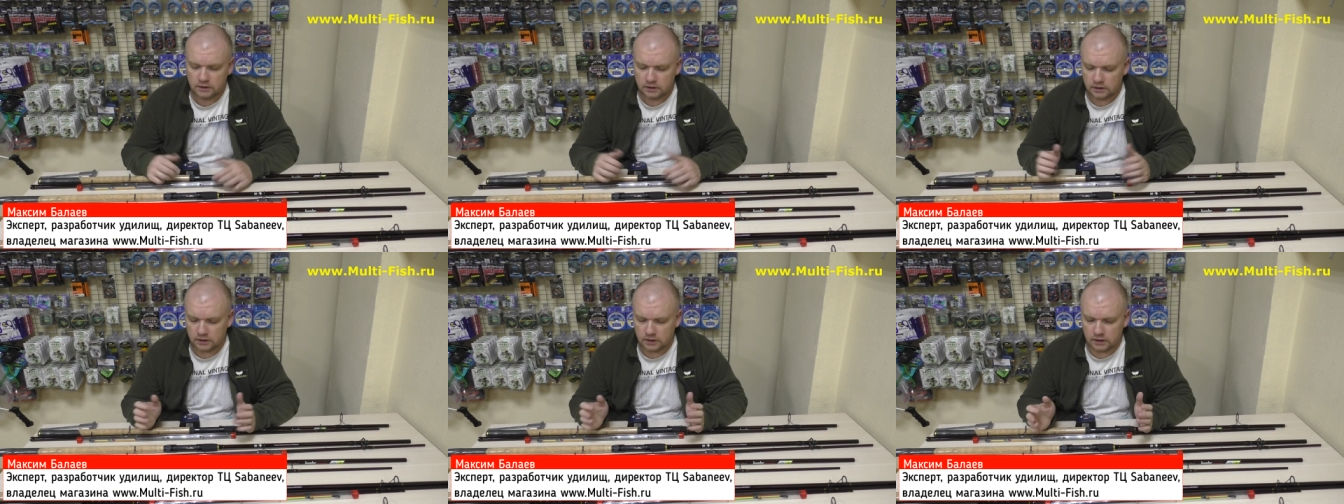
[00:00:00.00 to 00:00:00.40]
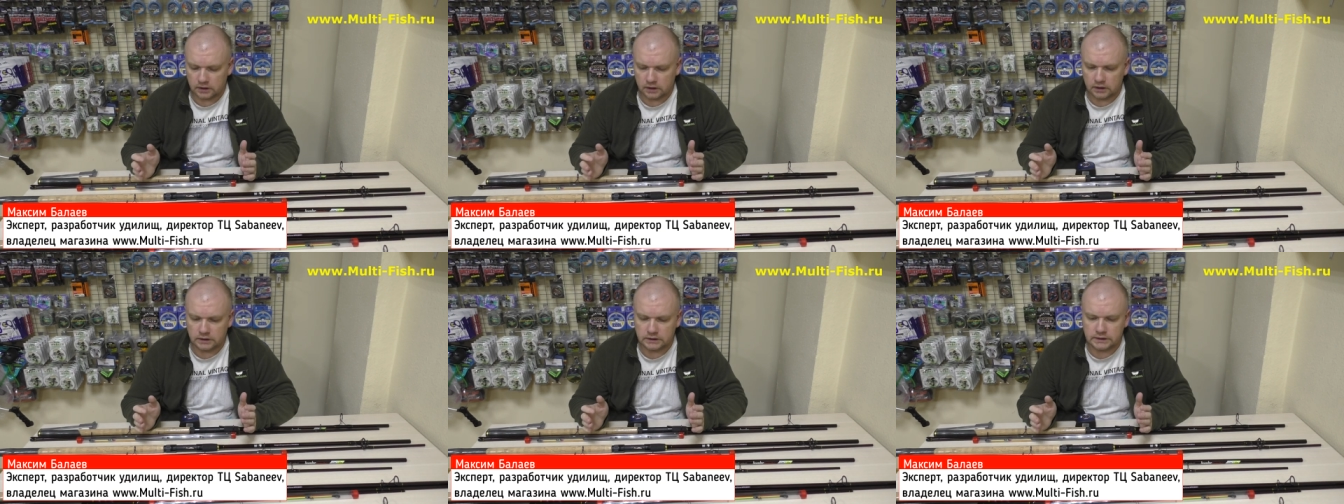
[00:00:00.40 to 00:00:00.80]

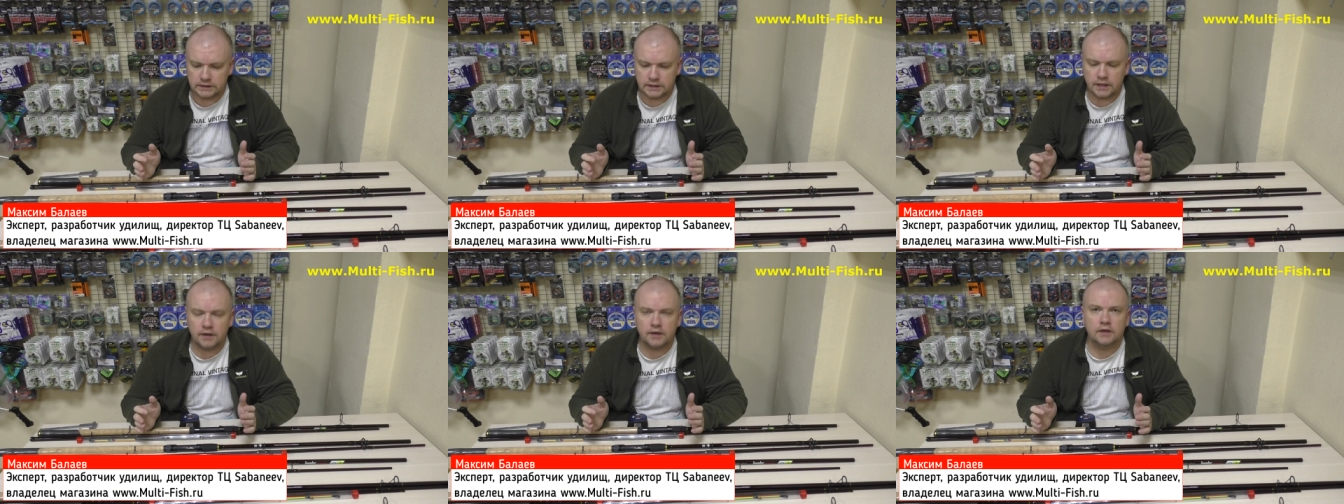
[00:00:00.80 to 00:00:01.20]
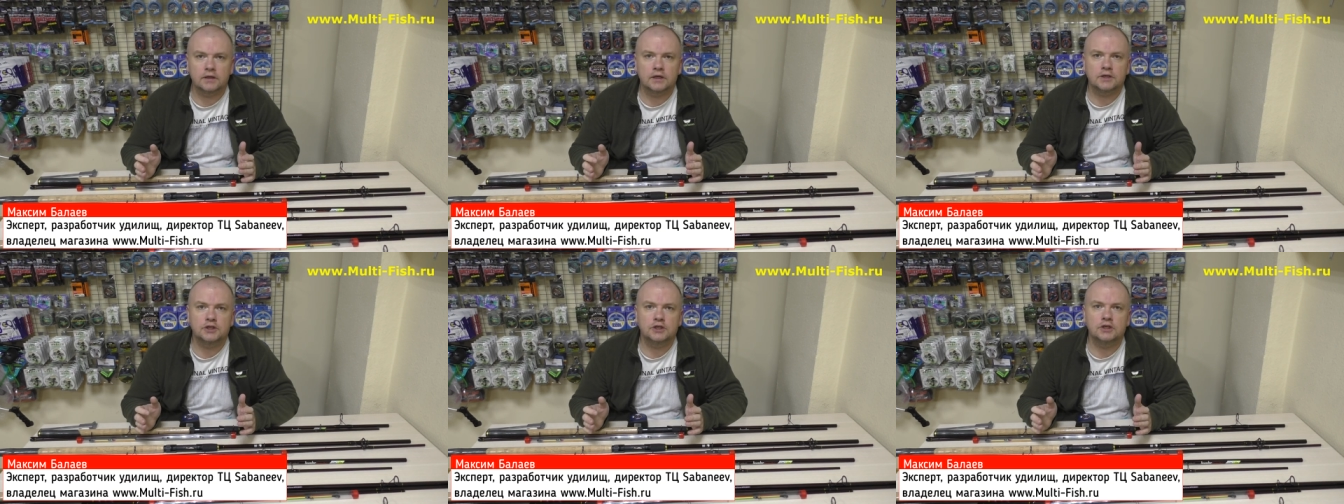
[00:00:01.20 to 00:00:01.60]
А, серия
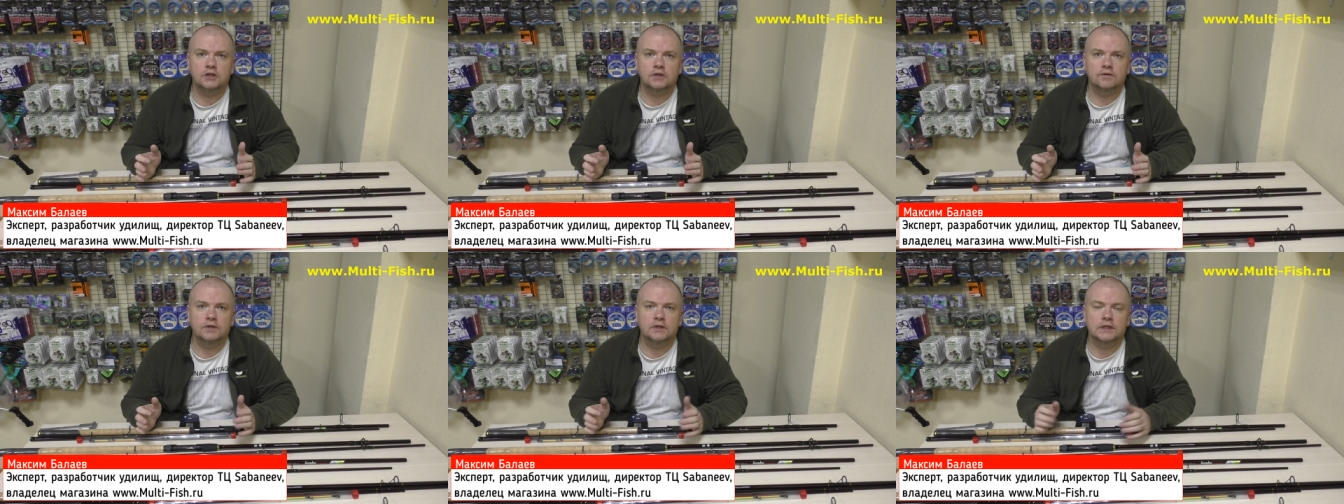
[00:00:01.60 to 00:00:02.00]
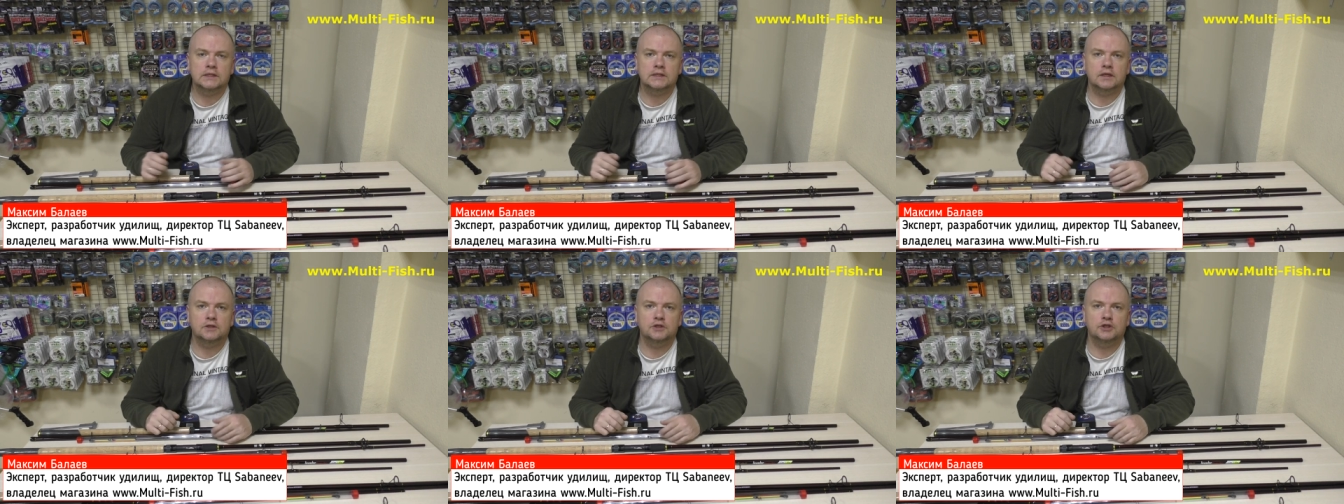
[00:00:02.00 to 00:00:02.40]
насчитывает
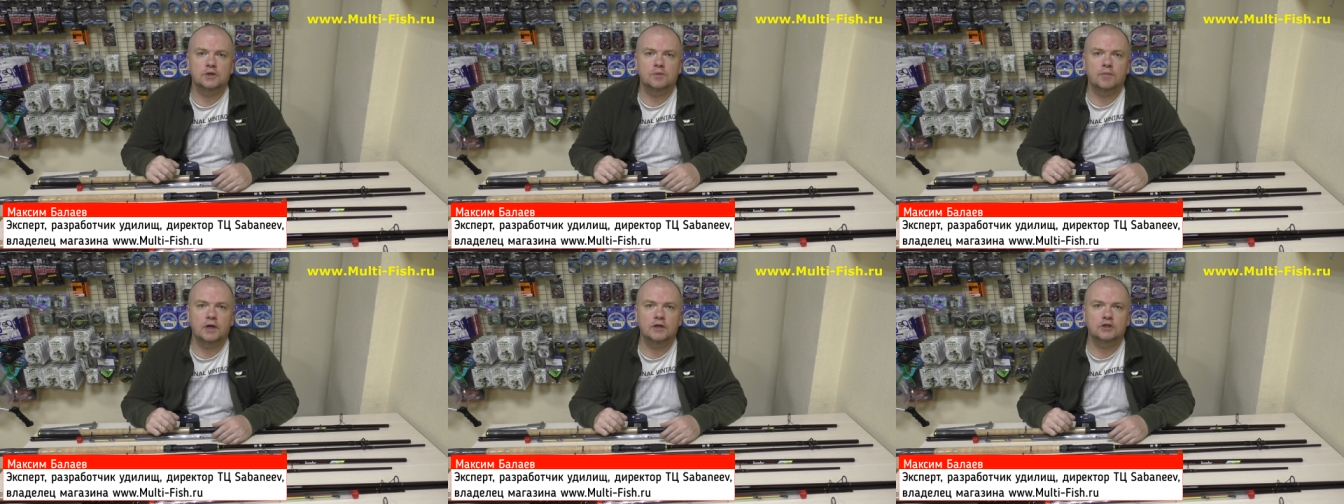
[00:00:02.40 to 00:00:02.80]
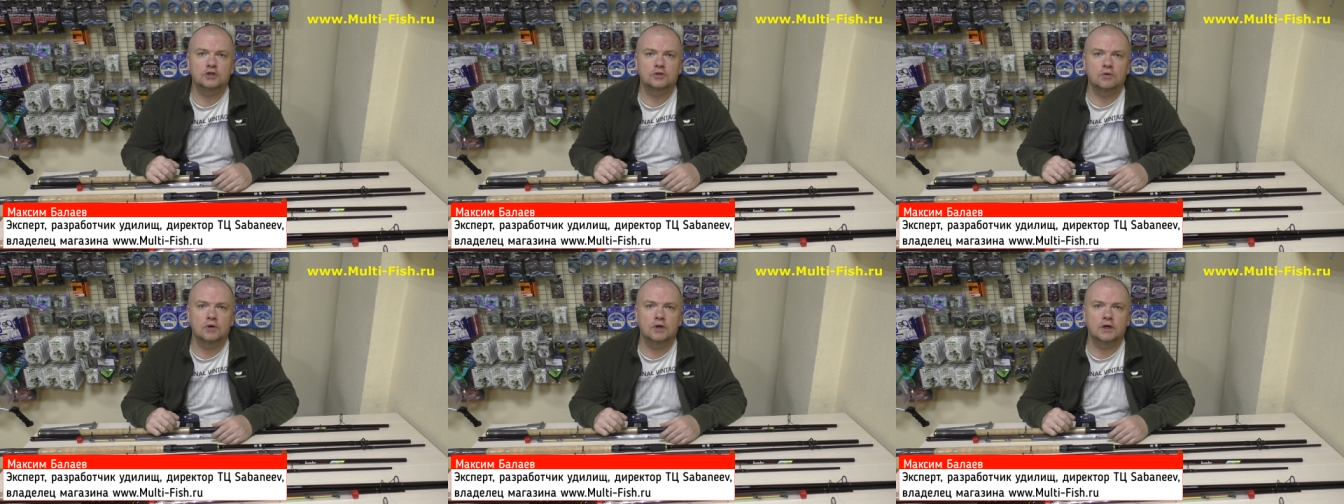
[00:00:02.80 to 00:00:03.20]
достаточно
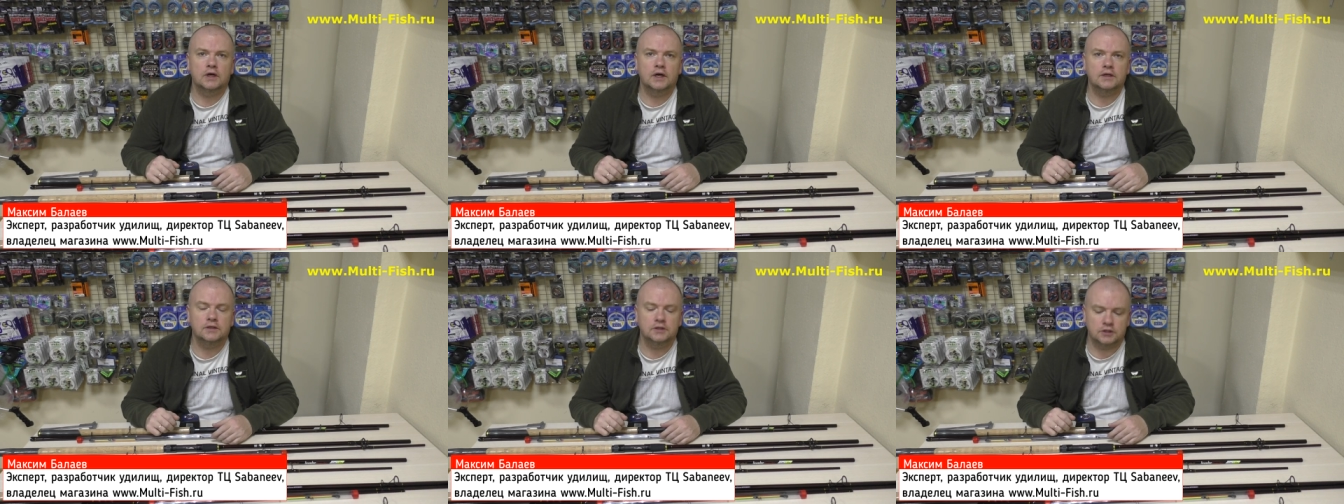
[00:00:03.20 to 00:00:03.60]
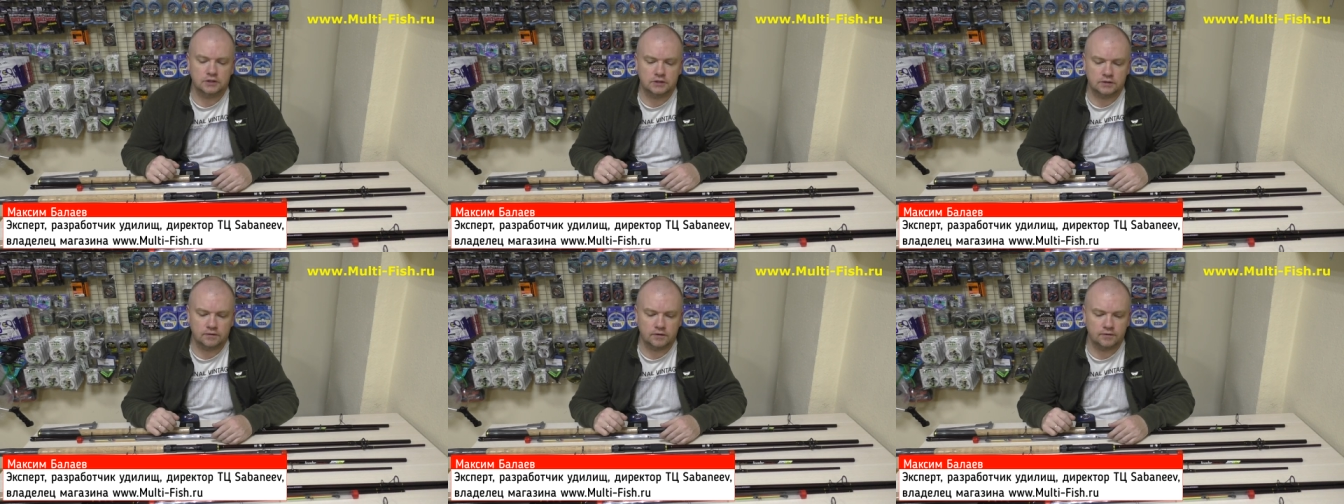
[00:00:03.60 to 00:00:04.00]
большое
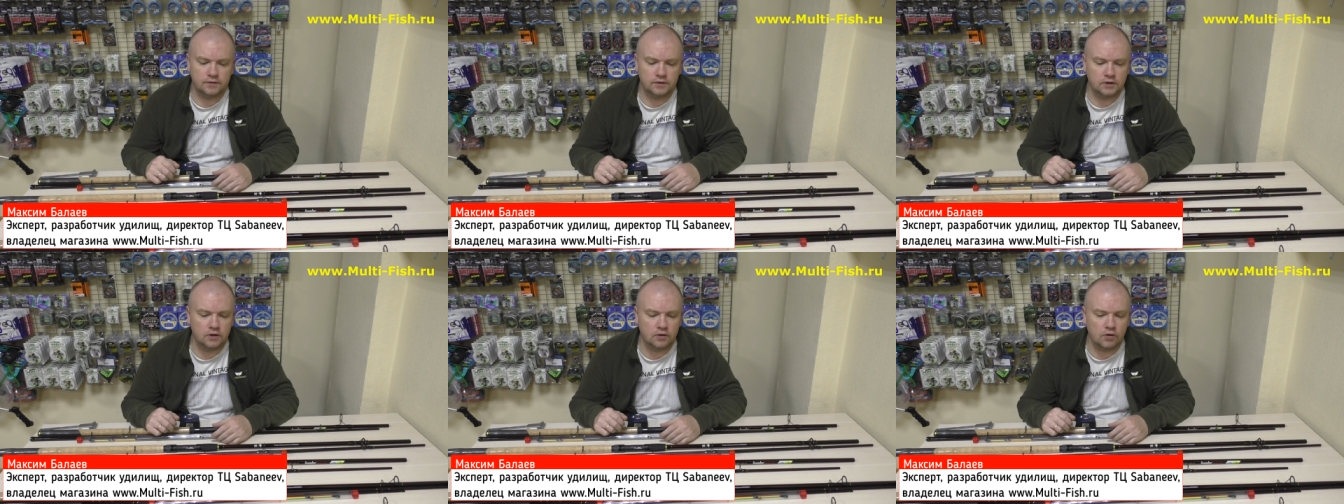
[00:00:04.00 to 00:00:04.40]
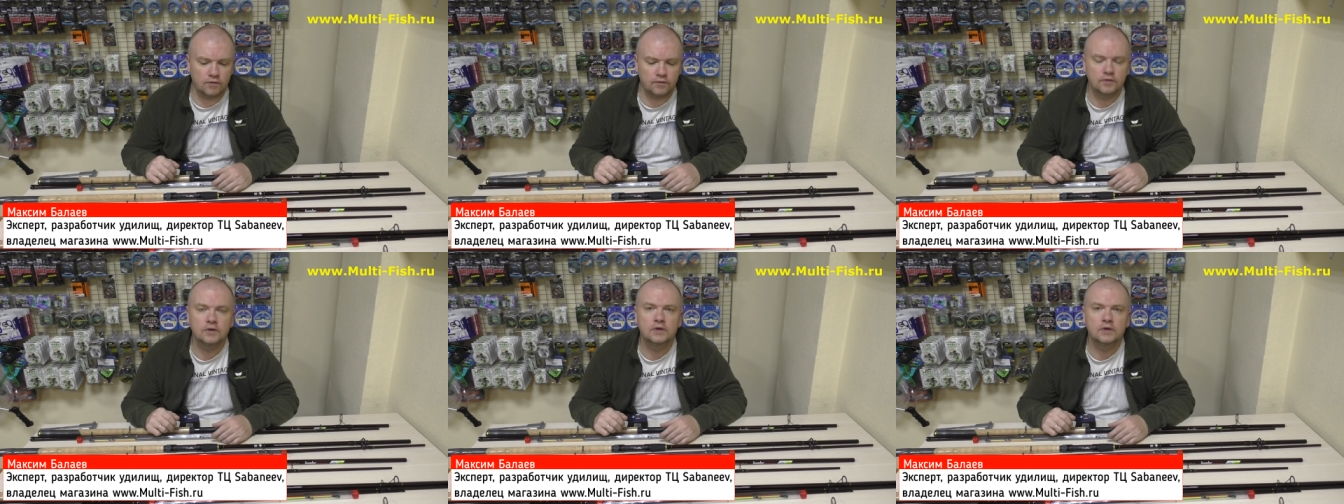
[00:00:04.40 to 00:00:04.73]
количество фидеров